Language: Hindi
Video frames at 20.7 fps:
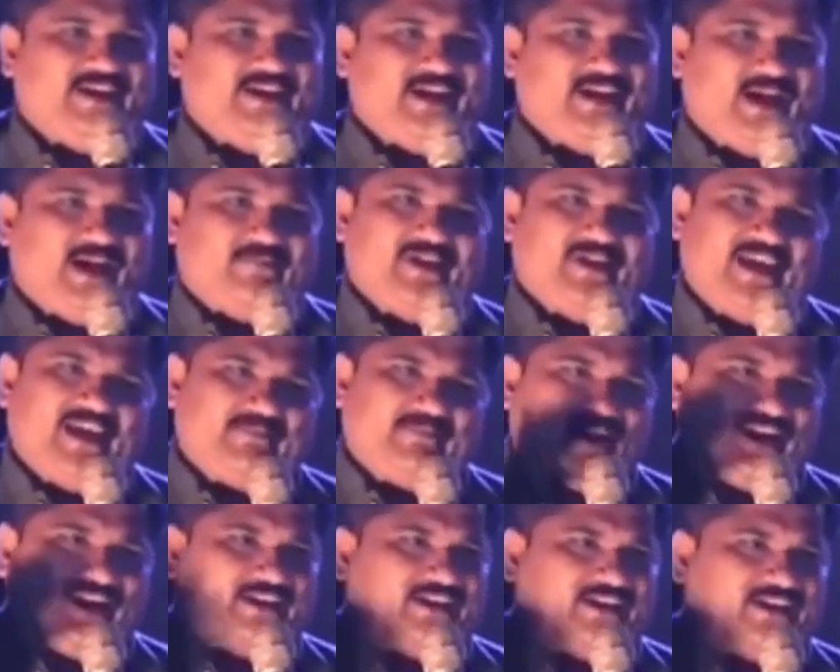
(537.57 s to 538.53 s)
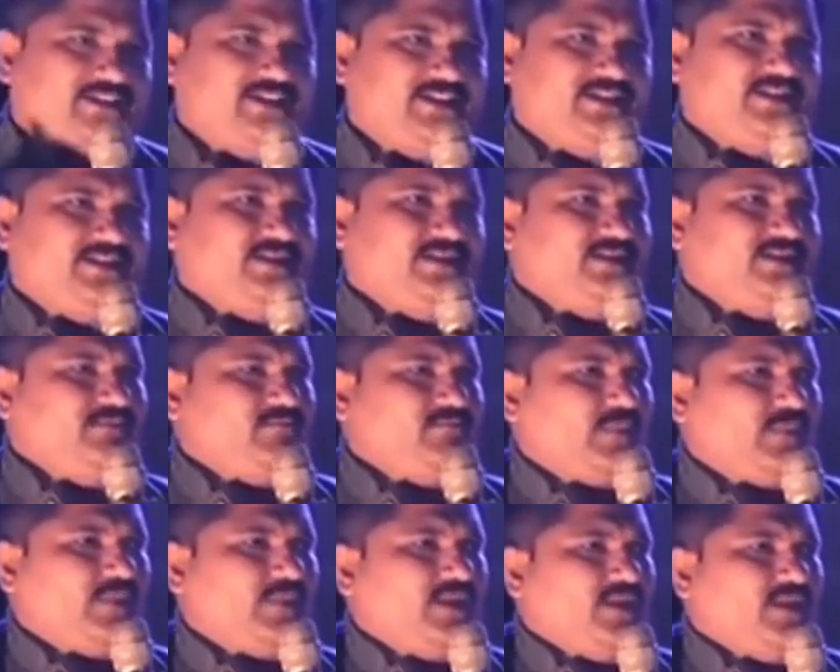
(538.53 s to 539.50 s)
भाई आप एक बार आके देखिए
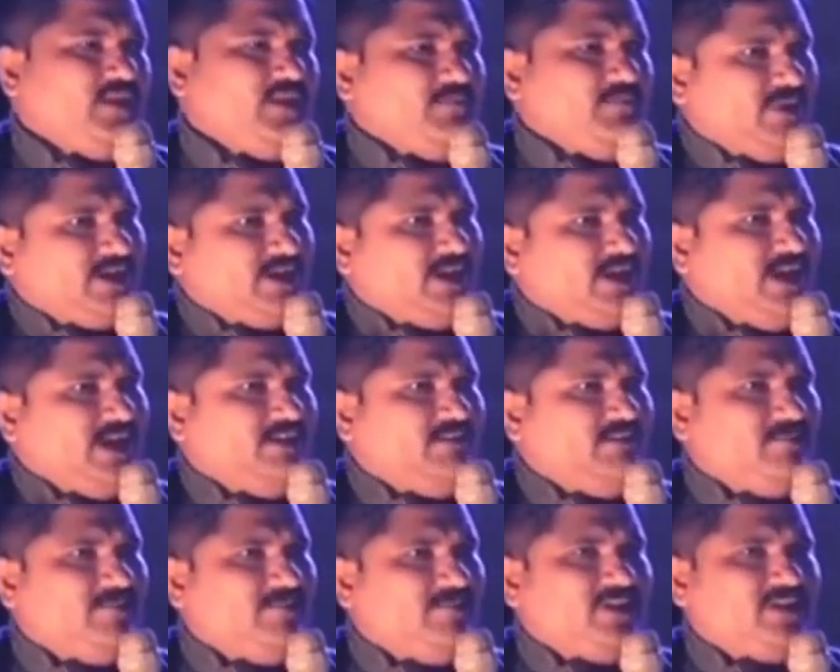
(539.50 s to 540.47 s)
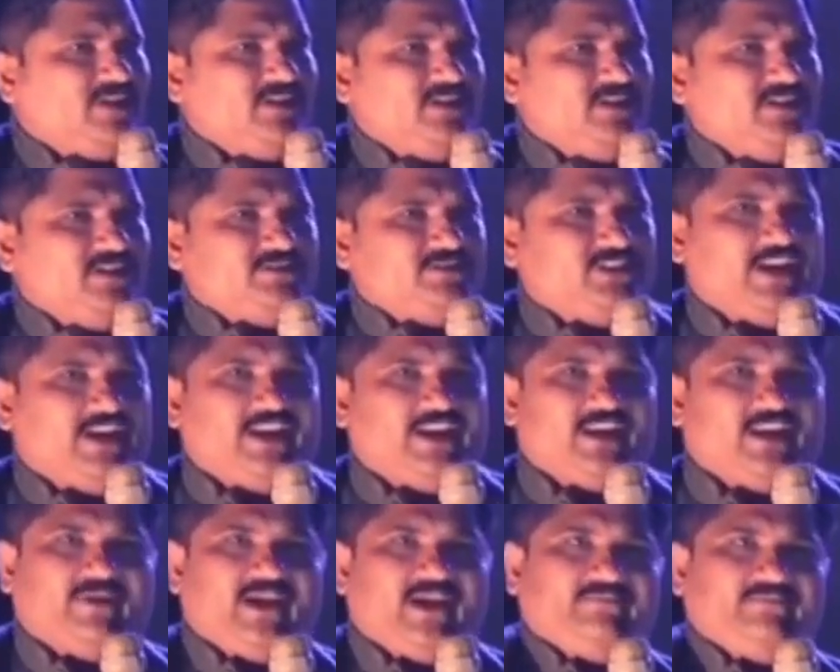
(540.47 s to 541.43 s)
मैं गया वहां पर जाने
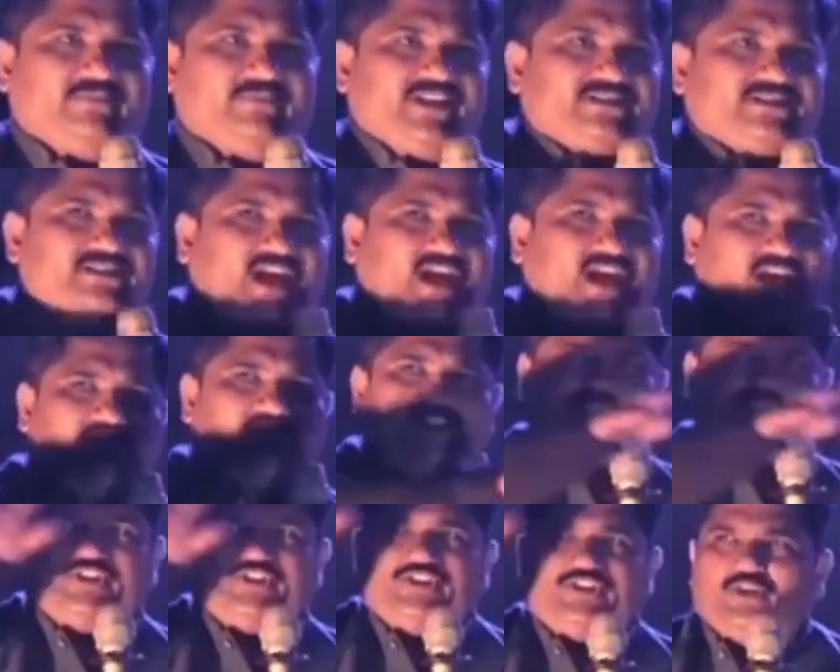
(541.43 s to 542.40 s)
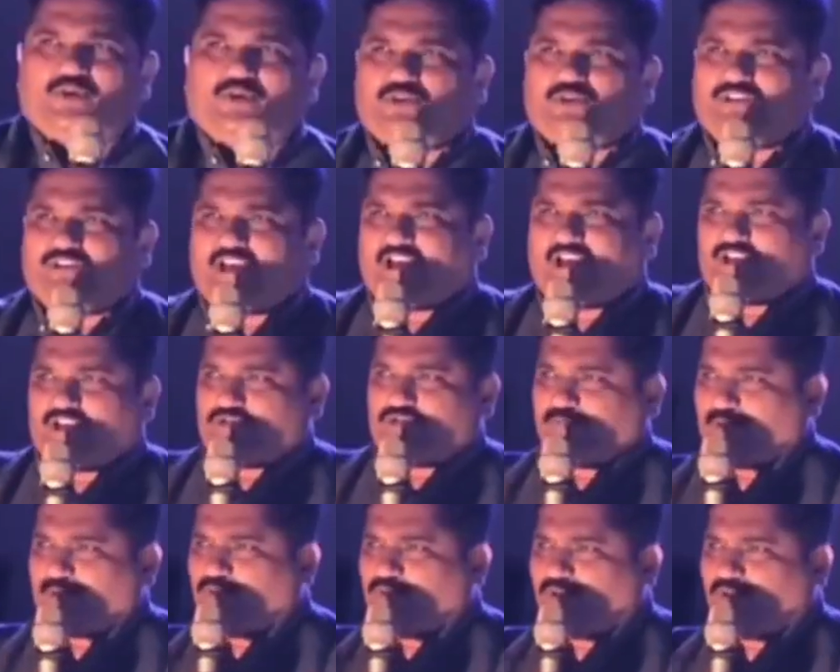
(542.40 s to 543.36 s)
के बाद मैंने सारे सिंधियों को देखा जो
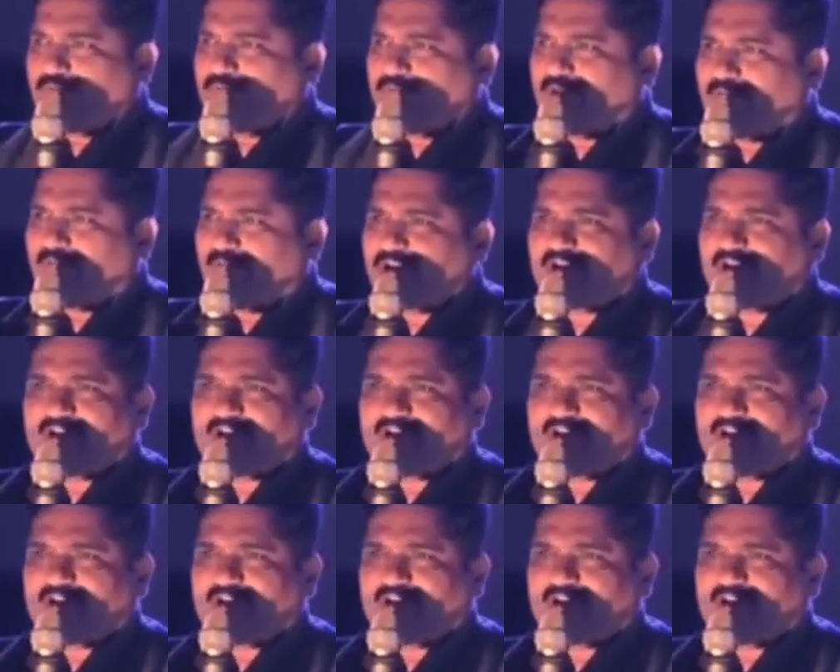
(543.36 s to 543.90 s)
प्रभु की महिमा